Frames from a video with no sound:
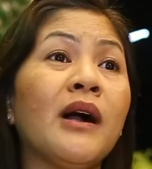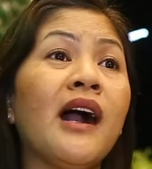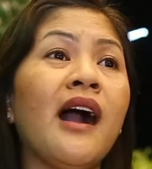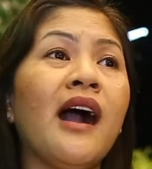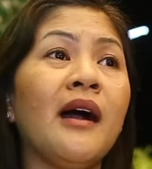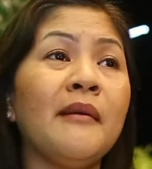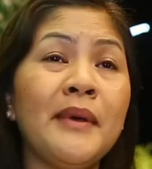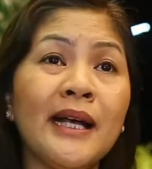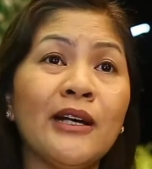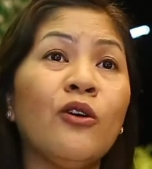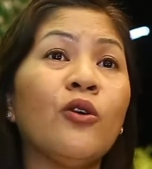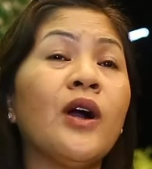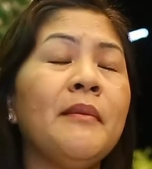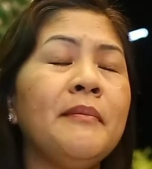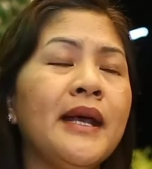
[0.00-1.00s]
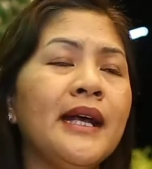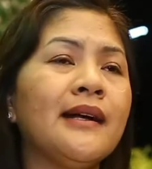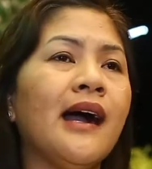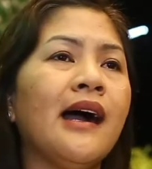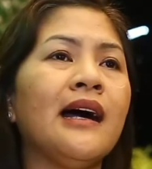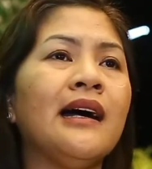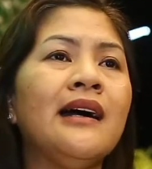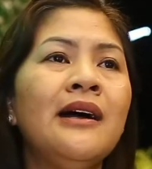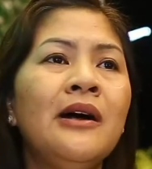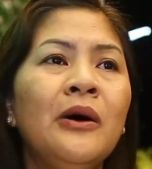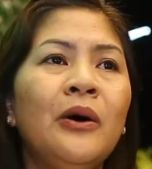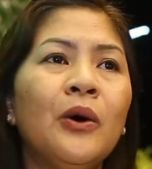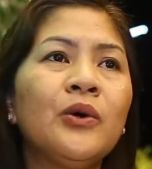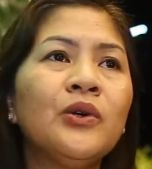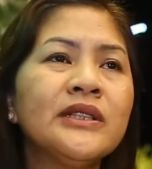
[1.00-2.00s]
mga amigo ug amiga
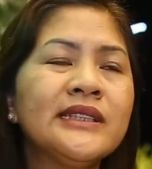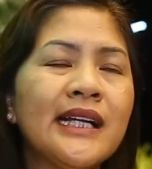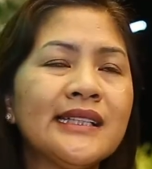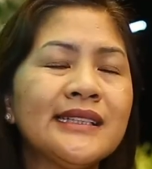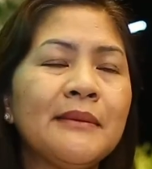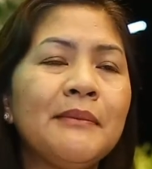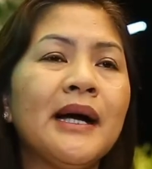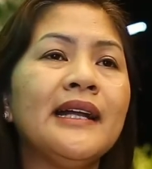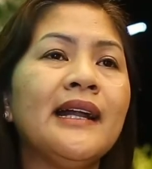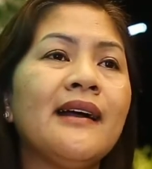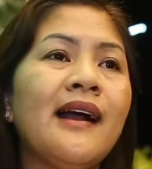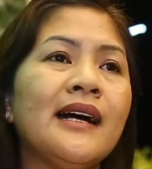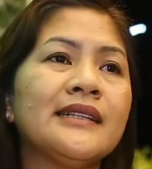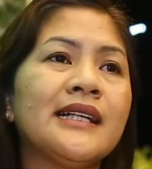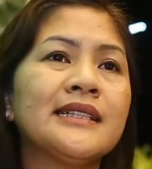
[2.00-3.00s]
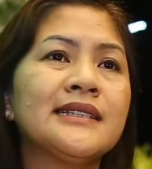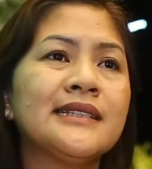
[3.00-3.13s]
ug usa sa mga naghatag